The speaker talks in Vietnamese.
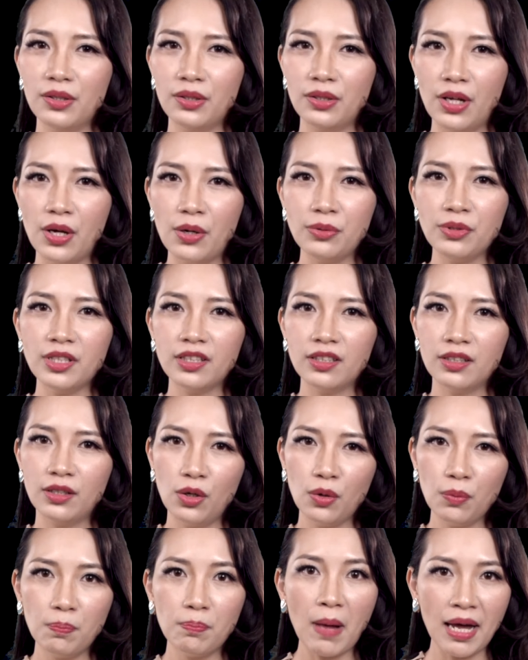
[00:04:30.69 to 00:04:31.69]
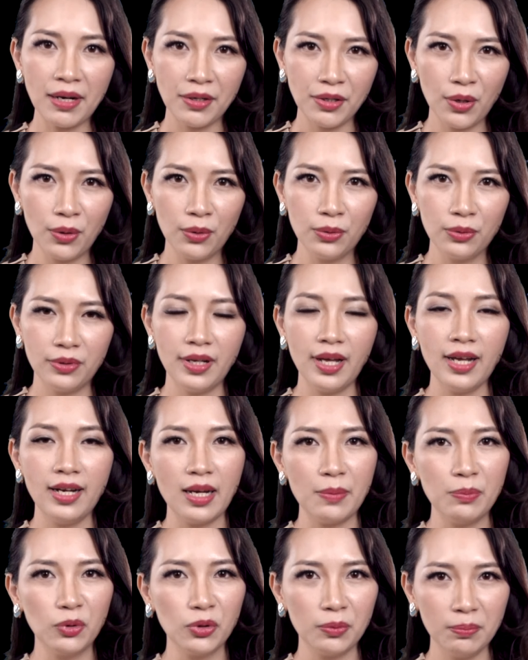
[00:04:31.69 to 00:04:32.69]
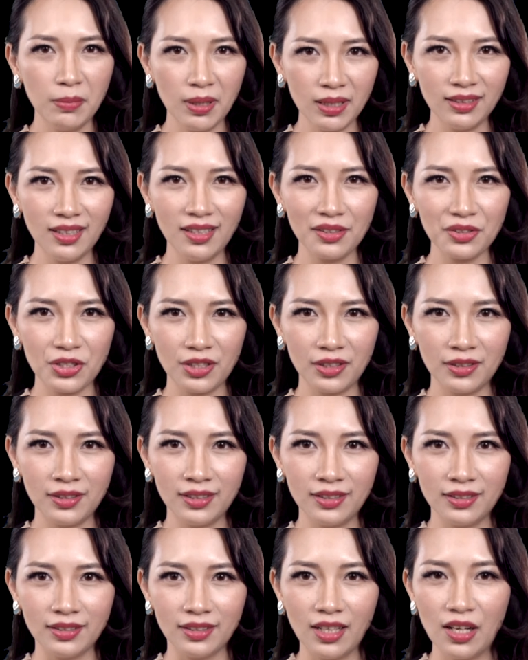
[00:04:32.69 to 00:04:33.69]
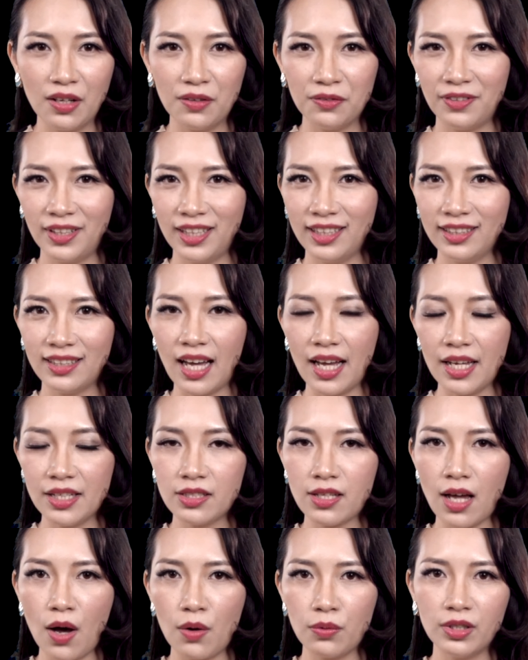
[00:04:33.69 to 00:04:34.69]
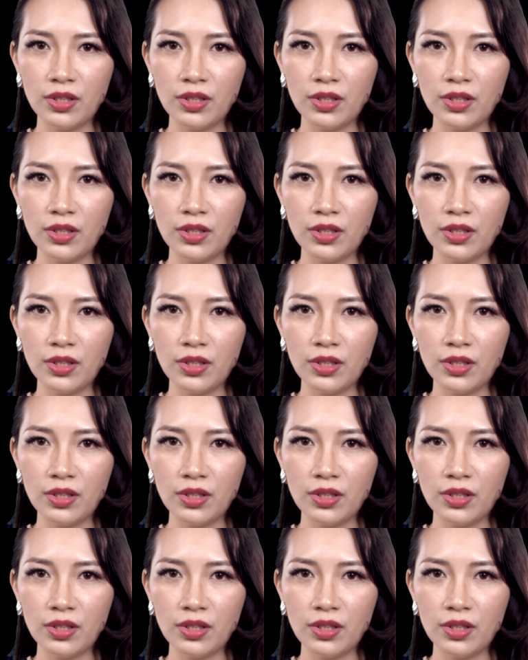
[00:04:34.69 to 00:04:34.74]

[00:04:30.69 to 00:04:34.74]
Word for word: Nếu như lúc ban đầu đây là một bức tượng sư tử, vậy tại sao